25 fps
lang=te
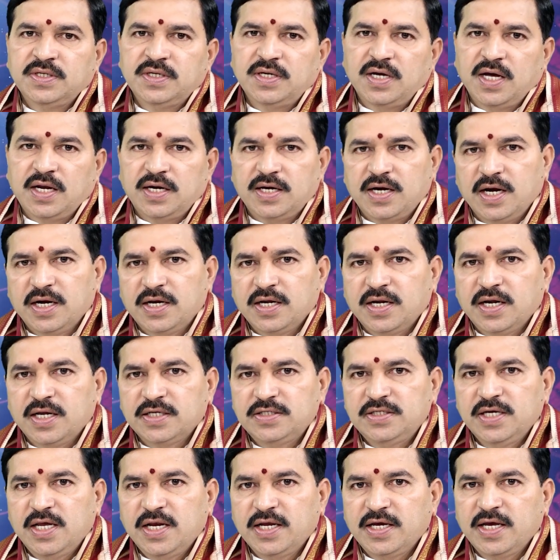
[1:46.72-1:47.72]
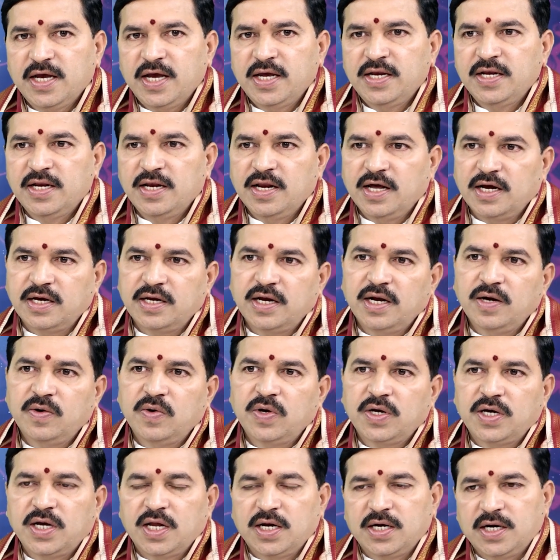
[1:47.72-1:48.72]
కర్కాటక రాశి అలాగే ఆయన లగ్నం
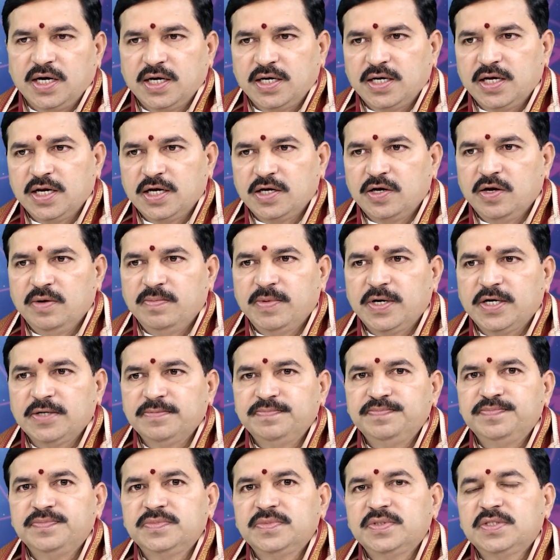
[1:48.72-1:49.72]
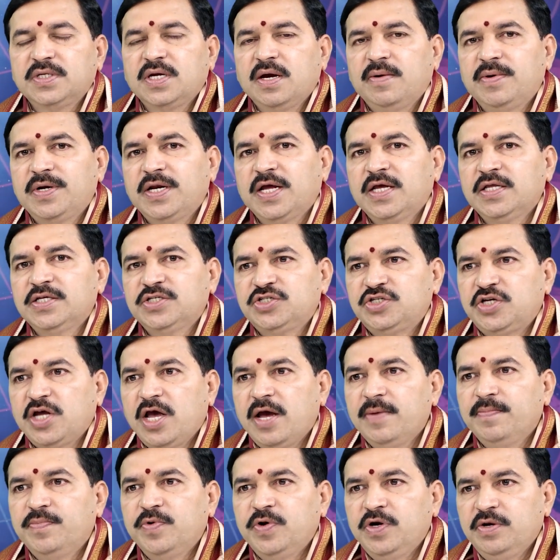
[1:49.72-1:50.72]
కూడా కర్కాటక లగ్నం అన్నమాట కాబట్టి ఆయన
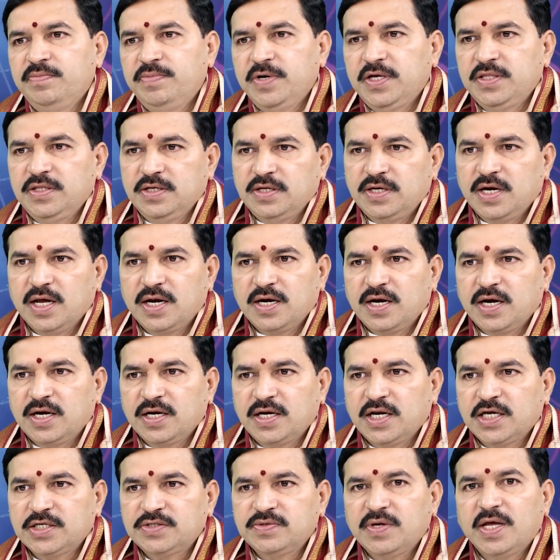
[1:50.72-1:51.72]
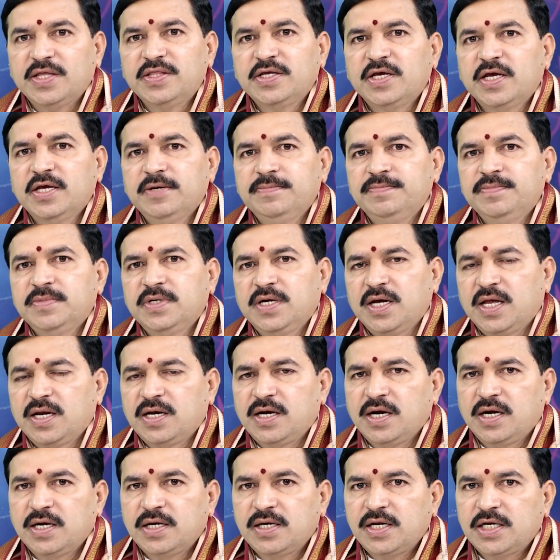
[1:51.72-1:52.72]
స్టాంప్ ఉండిపోయింది కర్కాటక రాశి అందుకే
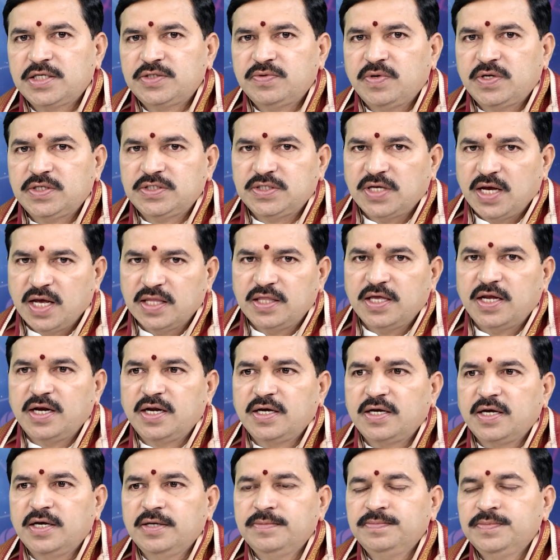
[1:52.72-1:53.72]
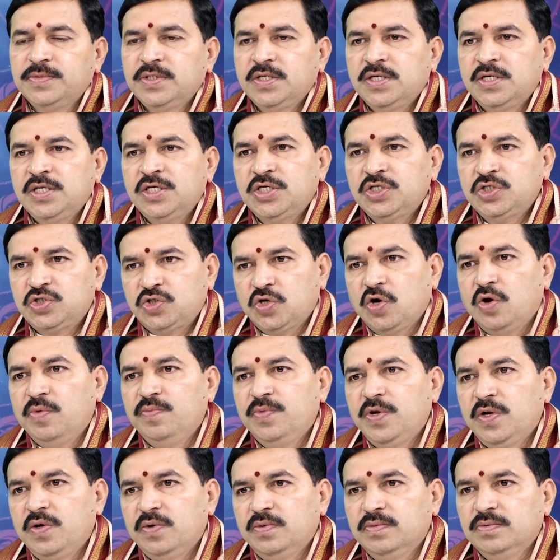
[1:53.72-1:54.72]
కర్కాటక రాశి వారు సాధారణంగా
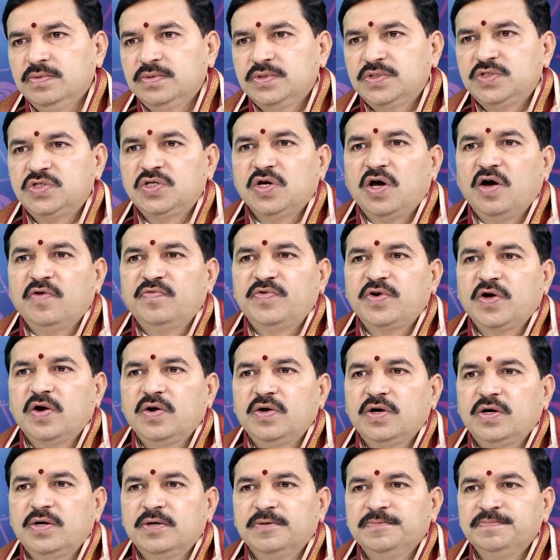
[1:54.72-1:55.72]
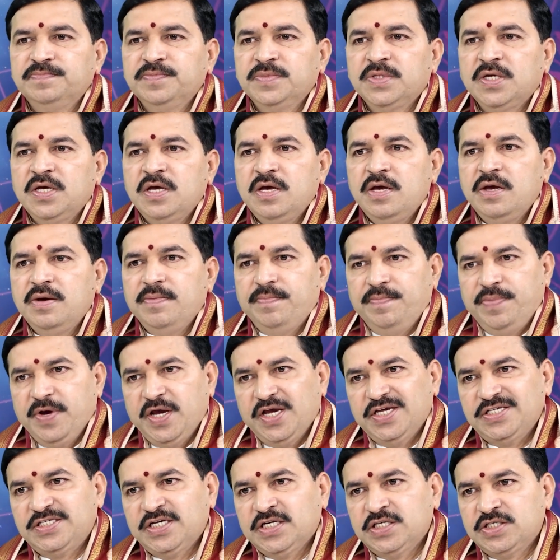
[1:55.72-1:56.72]
సౌమ్యులు సాఫ్ట్గా ఉండడం
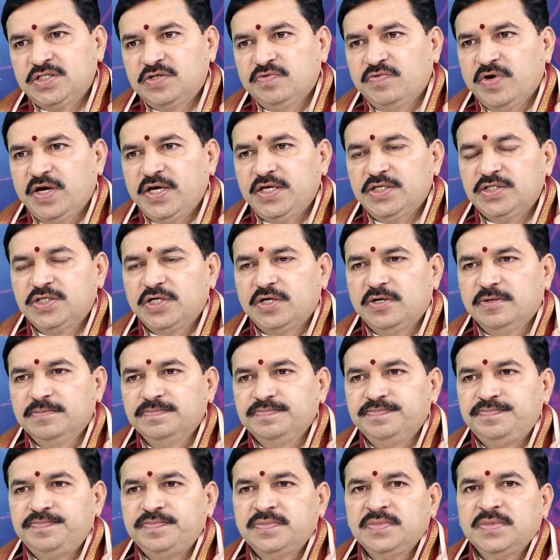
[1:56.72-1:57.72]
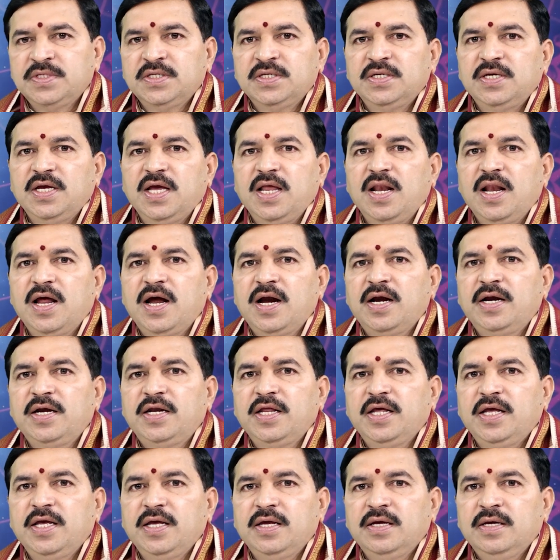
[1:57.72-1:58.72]
పేషెన్స్ వహించడం
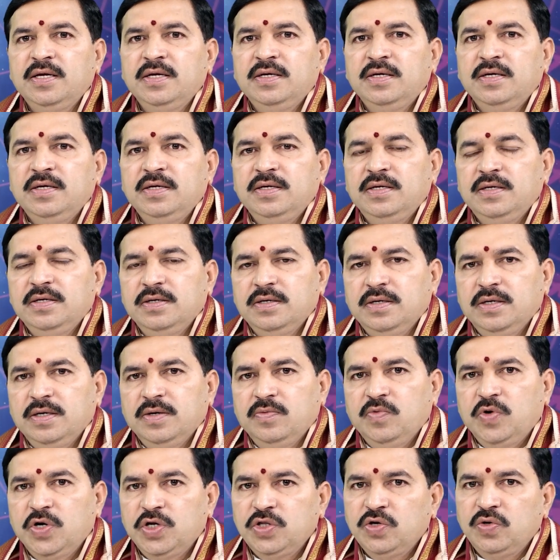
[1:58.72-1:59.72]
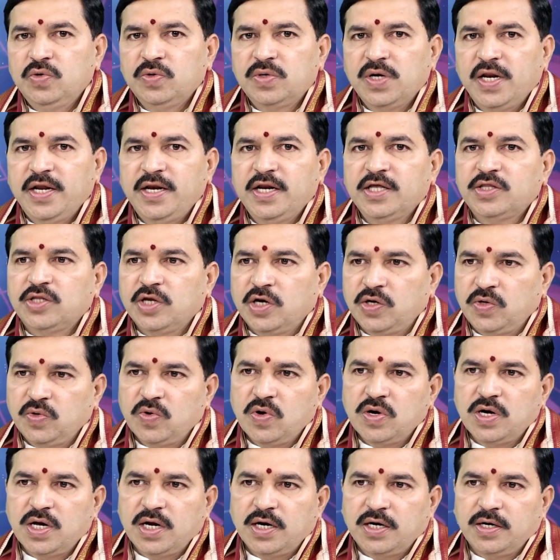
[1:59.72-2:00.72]
ఎలాంటి ఒడిదుడుకులైనా
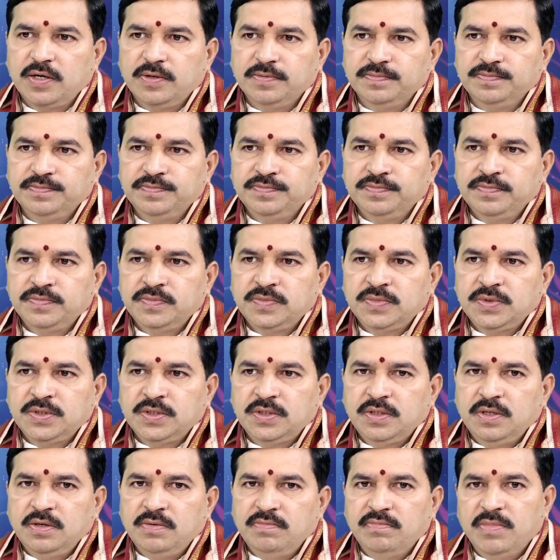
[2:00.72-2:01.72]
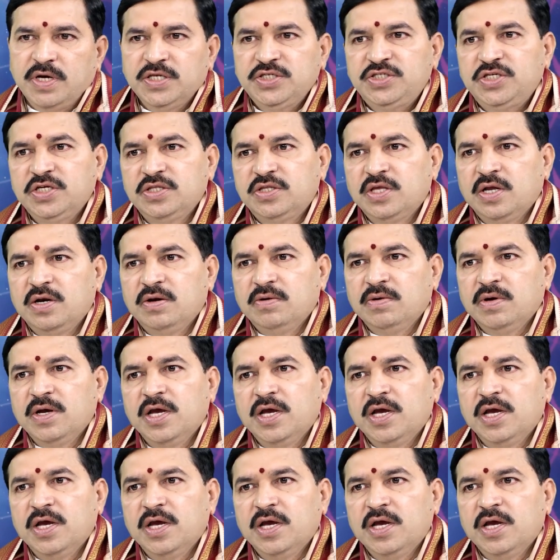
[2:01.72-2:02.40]
తట్టుకోగలగడం మంచితనం